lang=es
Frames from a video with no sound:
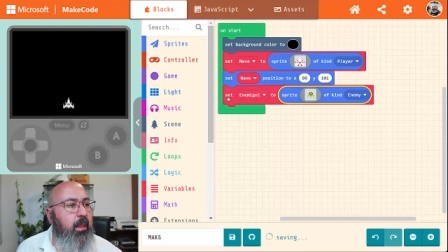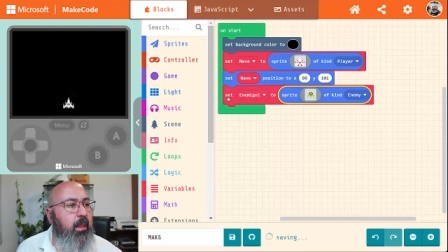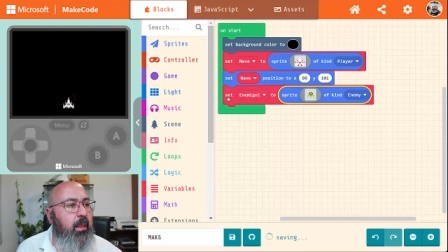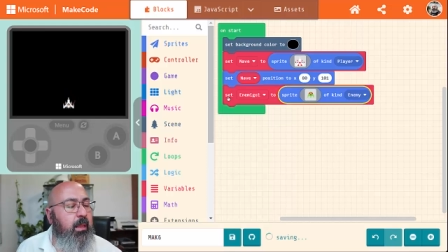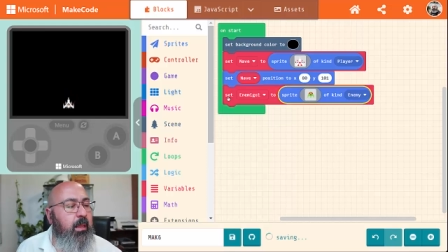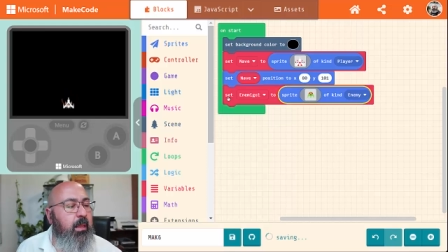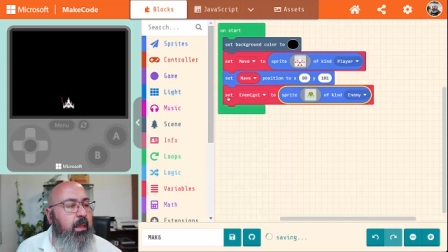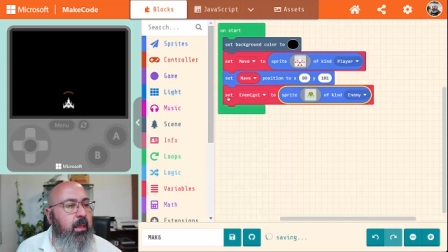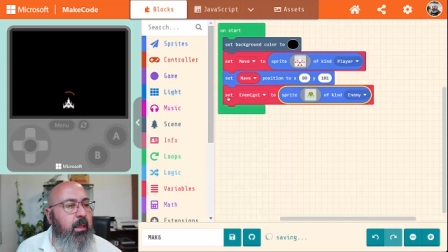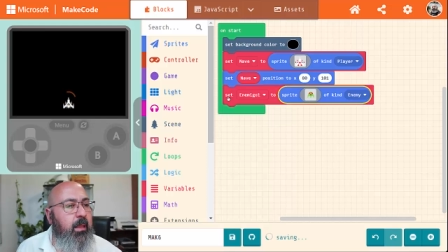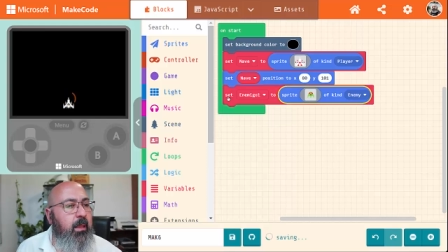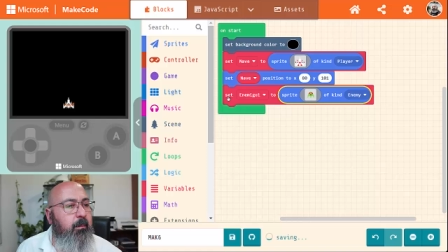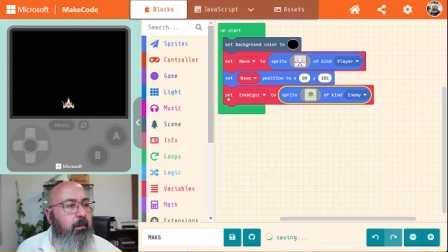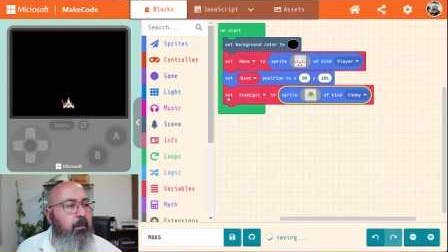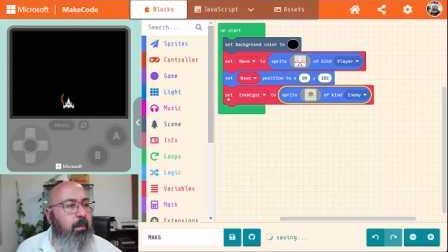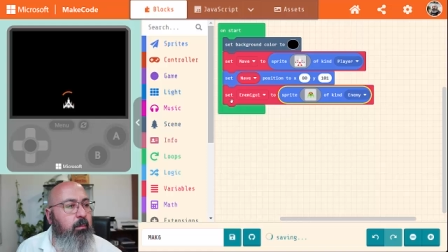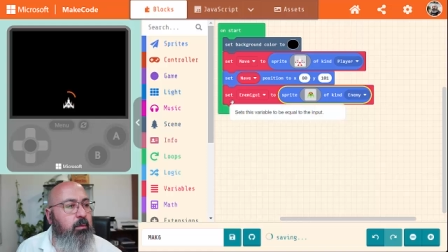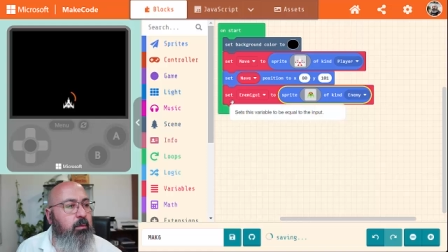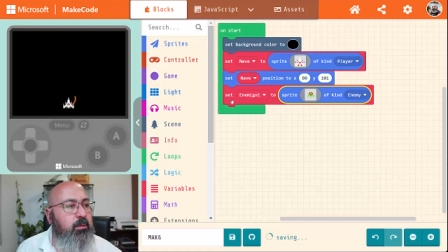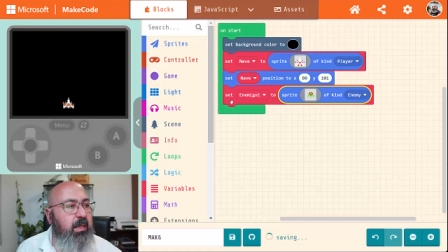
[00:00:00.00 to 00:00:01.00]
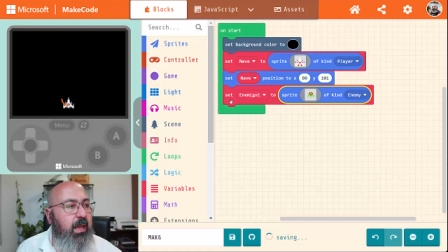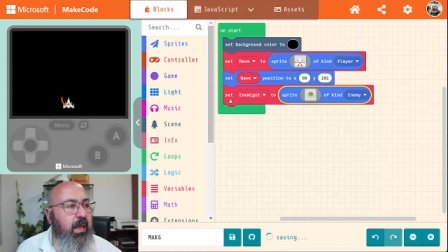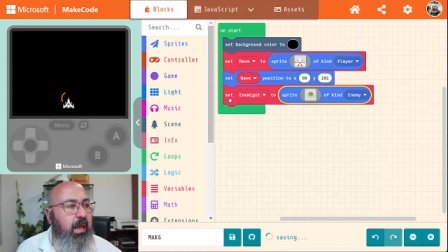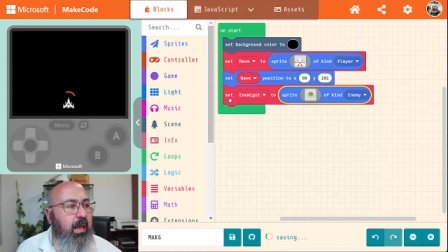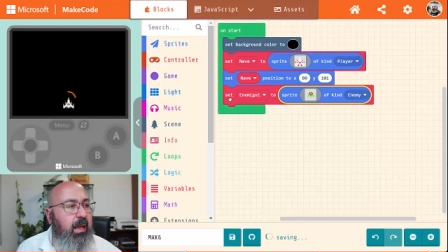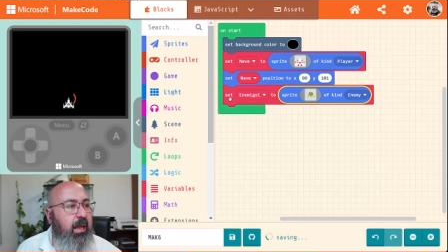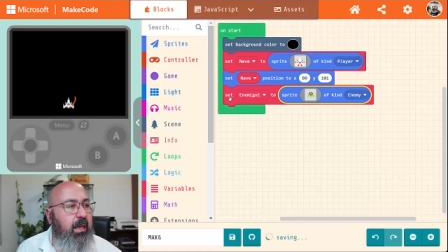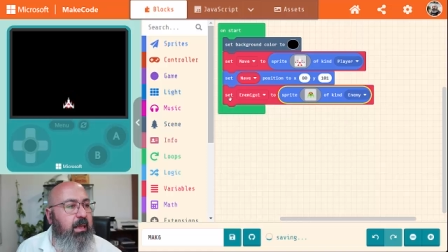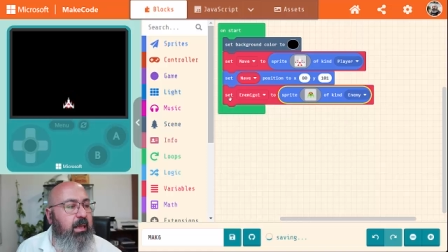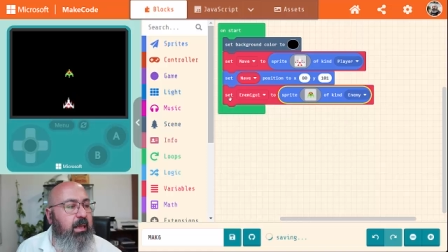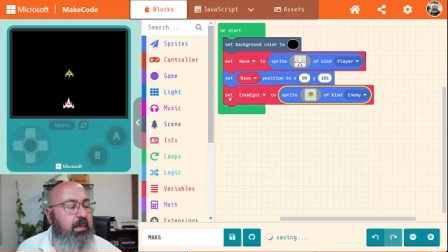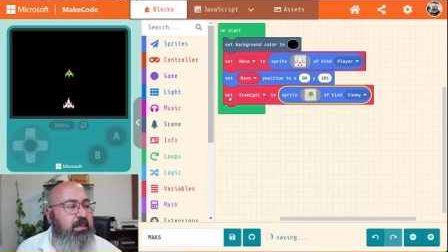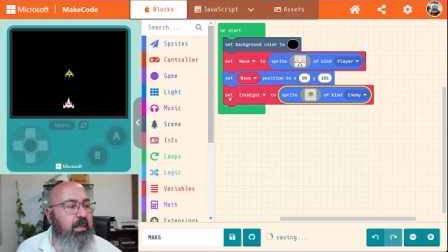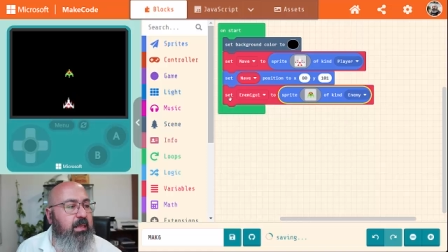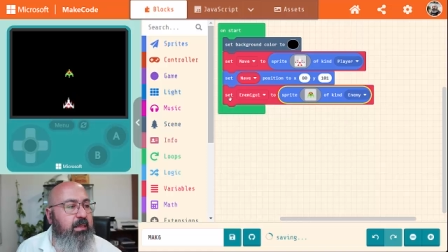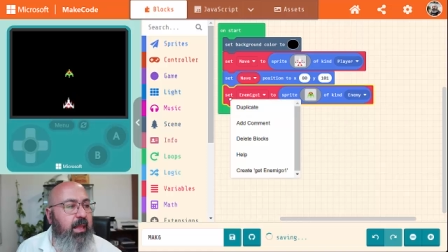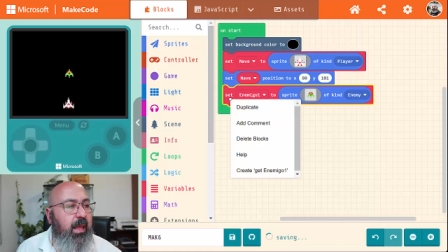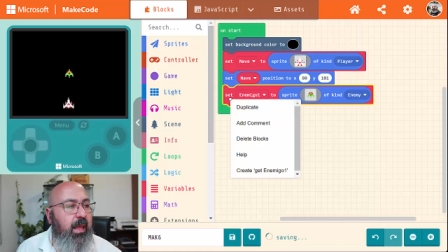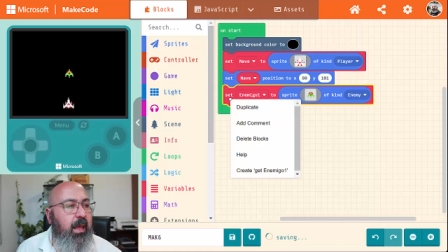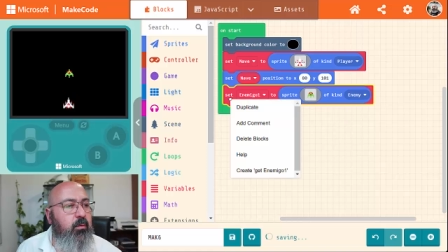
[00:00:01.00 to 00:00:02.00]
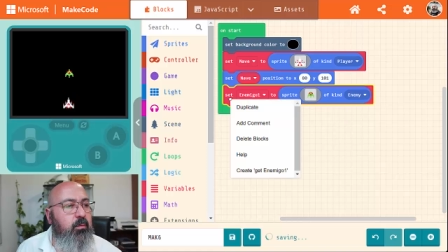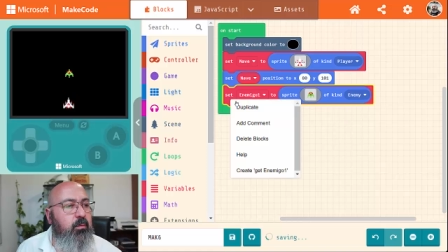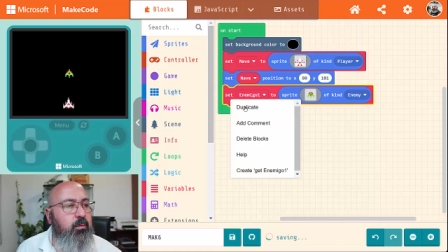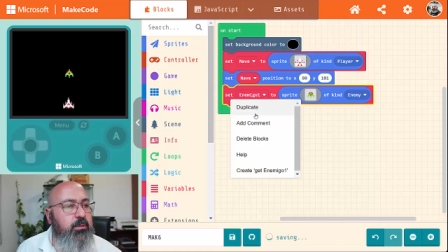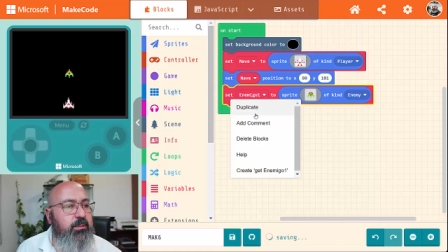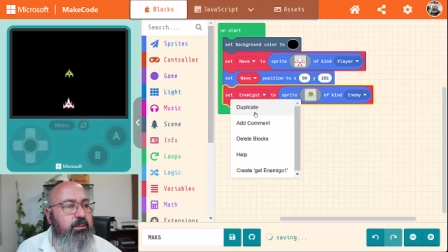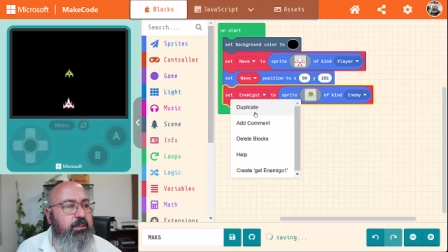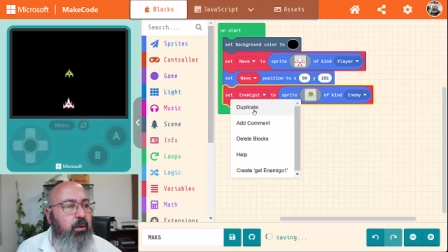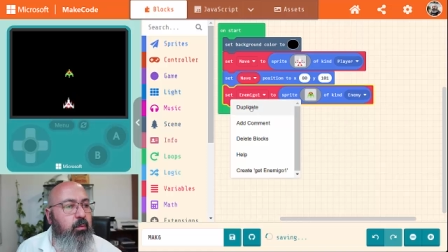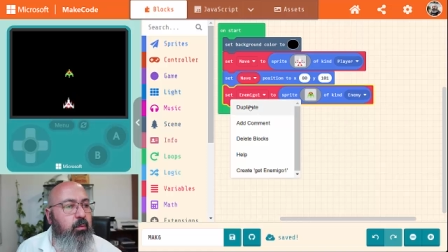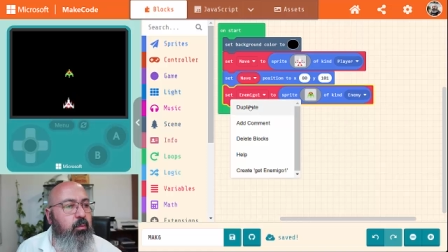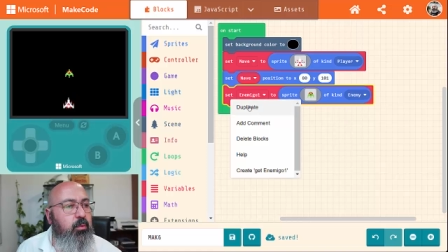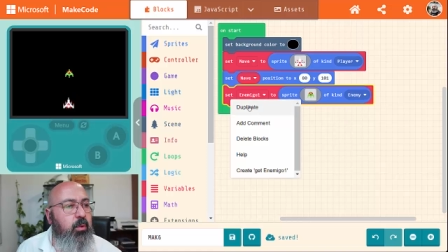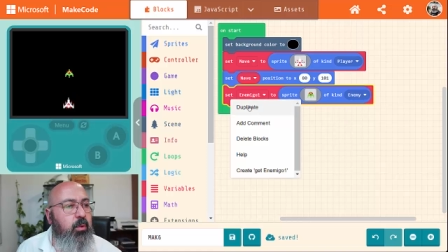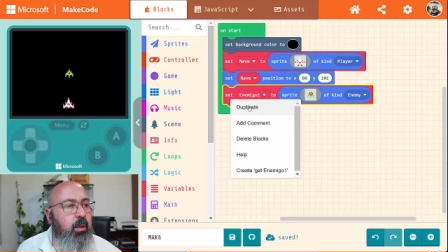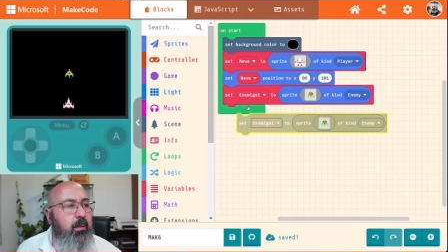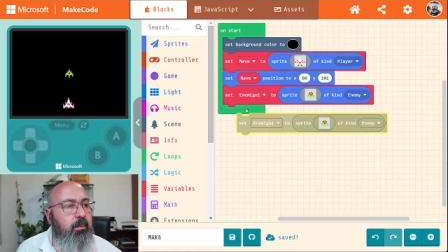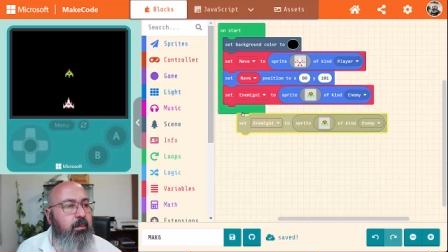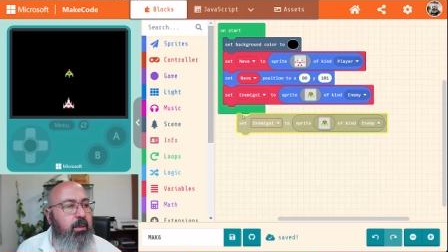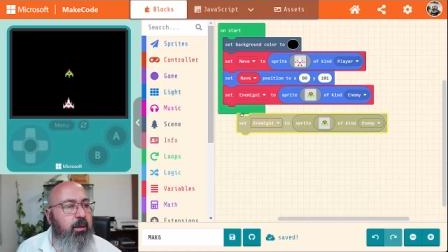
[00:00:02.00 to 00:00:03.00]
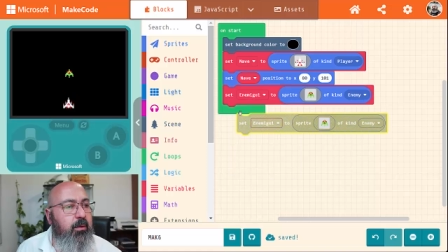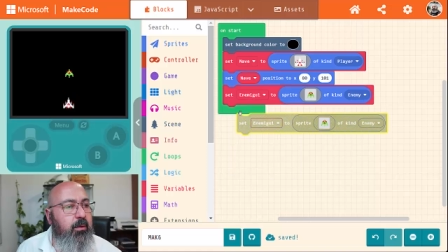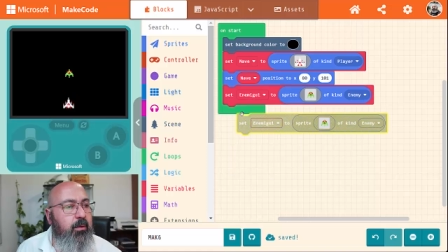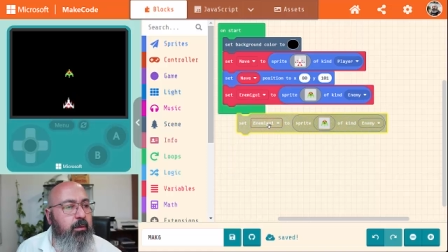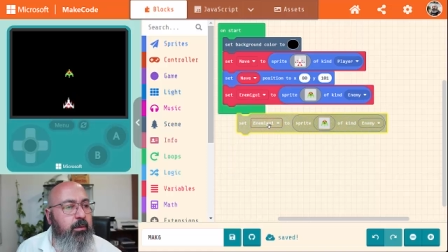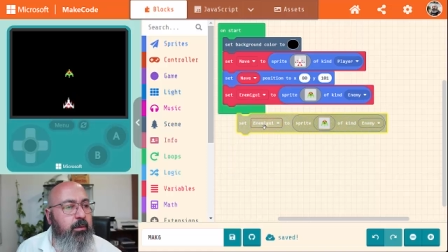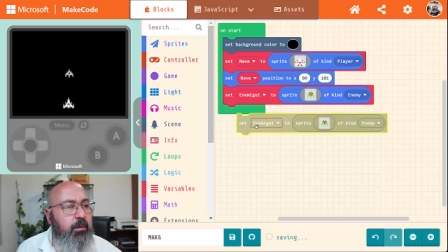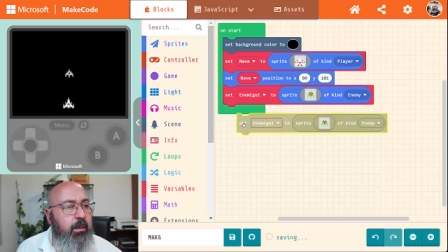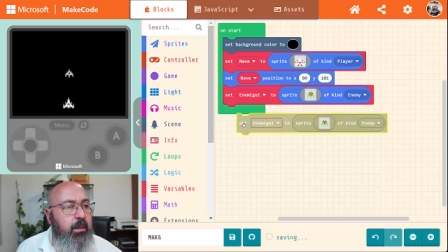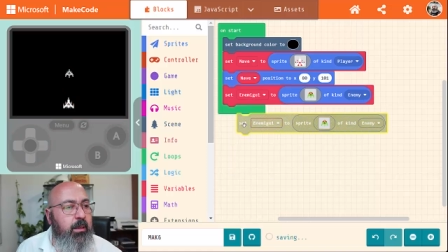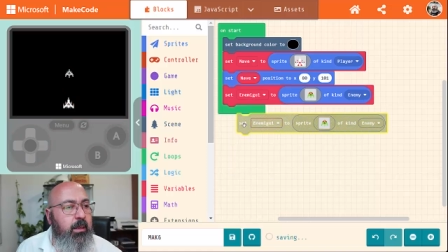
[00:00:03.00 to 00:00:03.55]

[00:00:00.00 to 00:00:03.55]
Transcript: Y vamos a, setear un segundo enemigo.